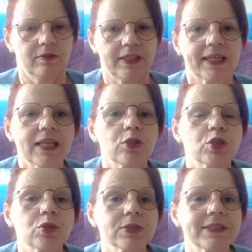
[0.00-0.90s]
il y a quelque
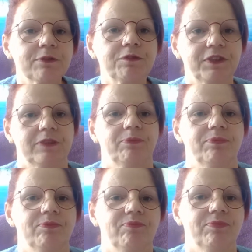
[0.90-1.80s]
chose qui fait,
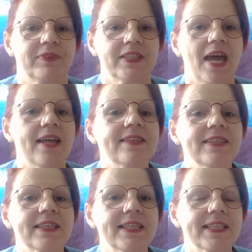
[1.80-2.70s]
il y a un
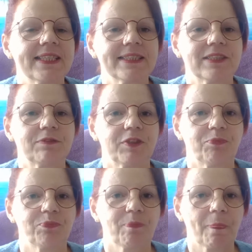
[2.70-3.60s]
déclic qui se fait
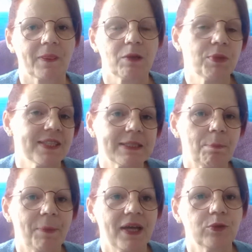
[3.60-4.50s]
eh bien, c'est
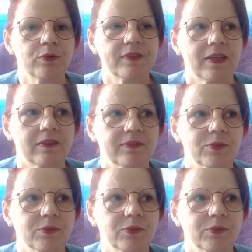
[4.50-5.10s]
pas anodin.